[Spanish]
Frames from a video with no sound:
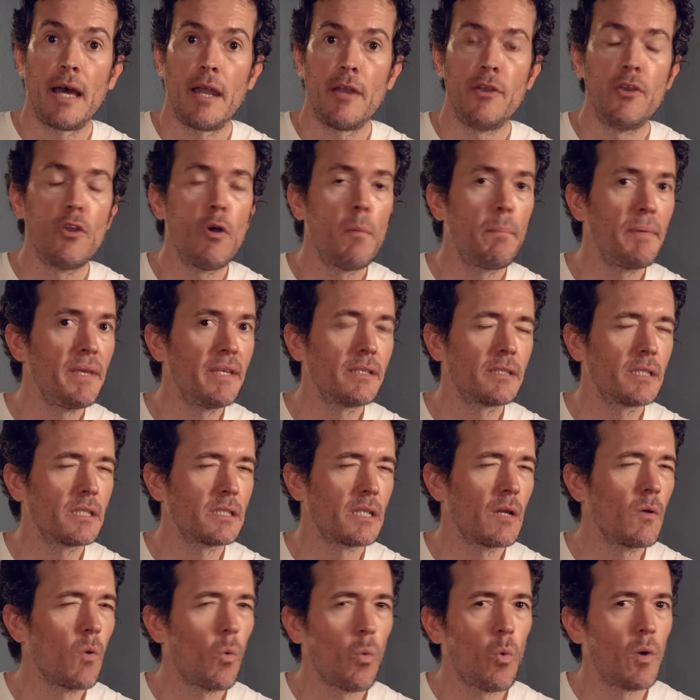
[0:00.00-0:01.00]
no
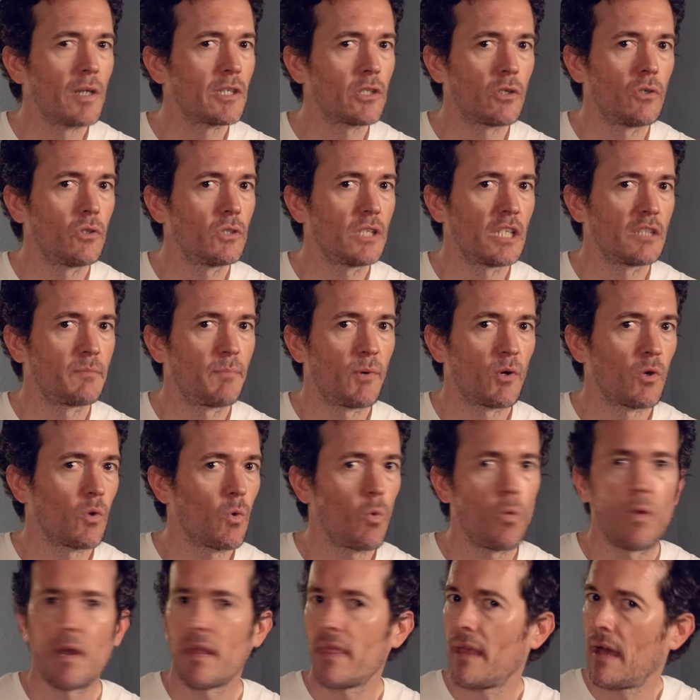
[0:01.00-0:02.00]
pienses en cuatro notas por
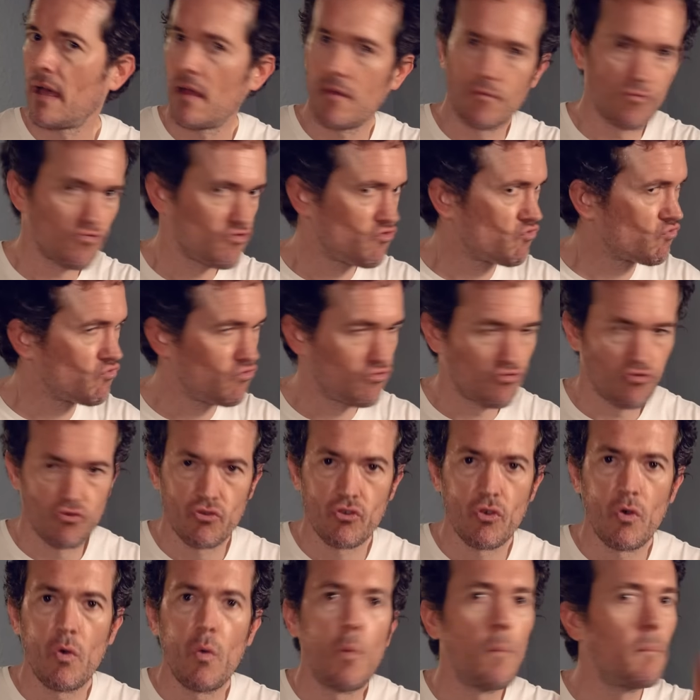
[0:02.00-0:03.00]
cuerda.
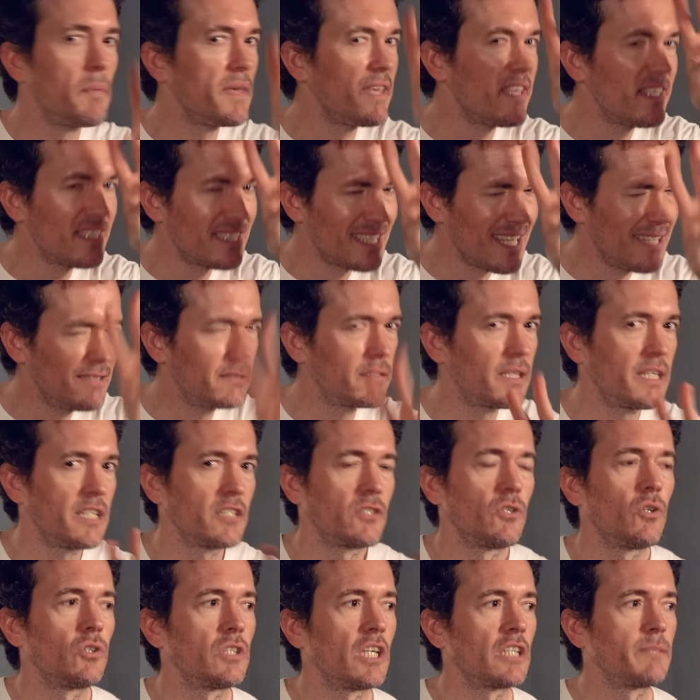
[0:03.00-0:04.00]
Piensa en
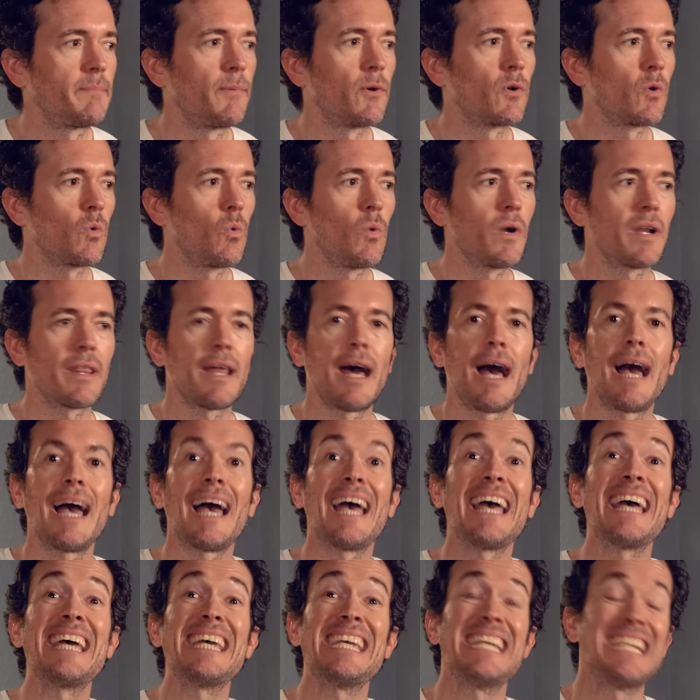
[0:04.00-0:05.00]
tres notas por cuerda
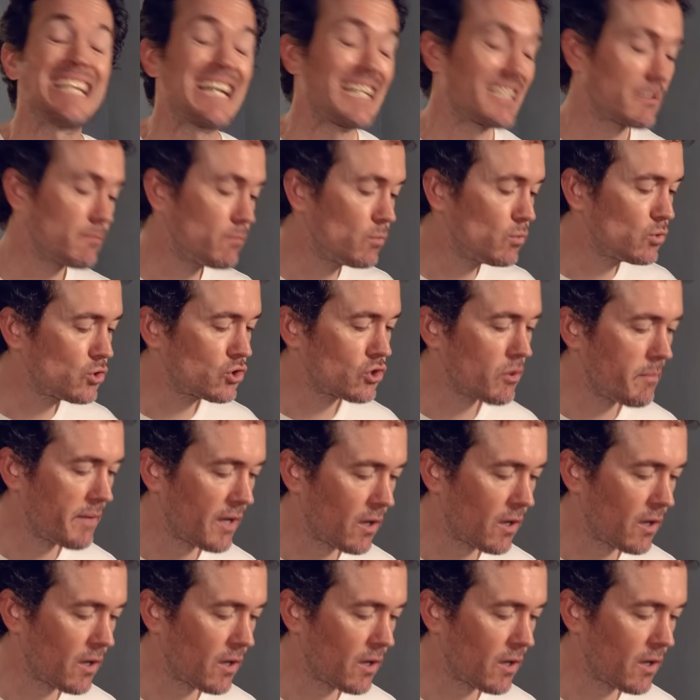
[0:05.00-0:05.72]
e irás mucho